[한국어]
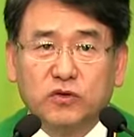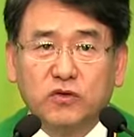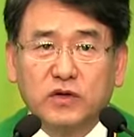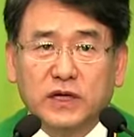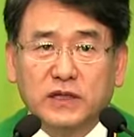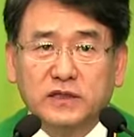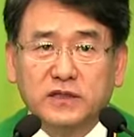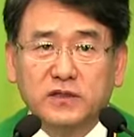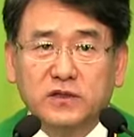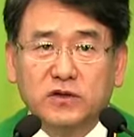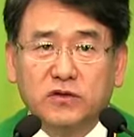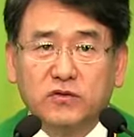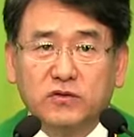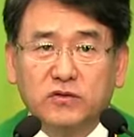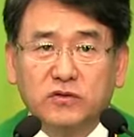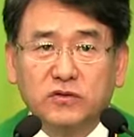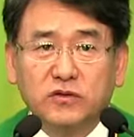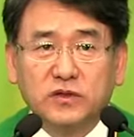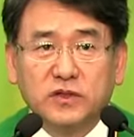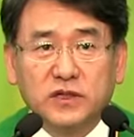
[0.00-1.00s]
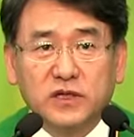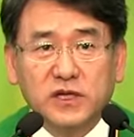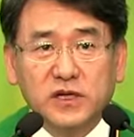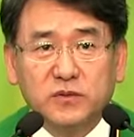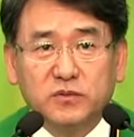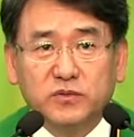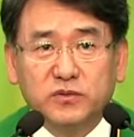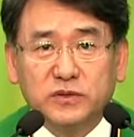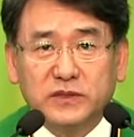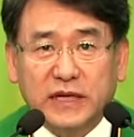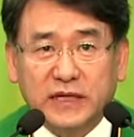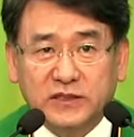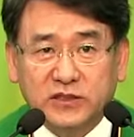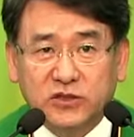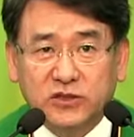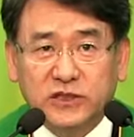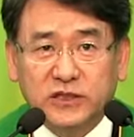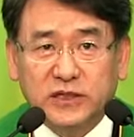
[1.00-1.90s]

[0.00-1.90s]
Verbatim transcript: 같은 경우는 일부 다처제란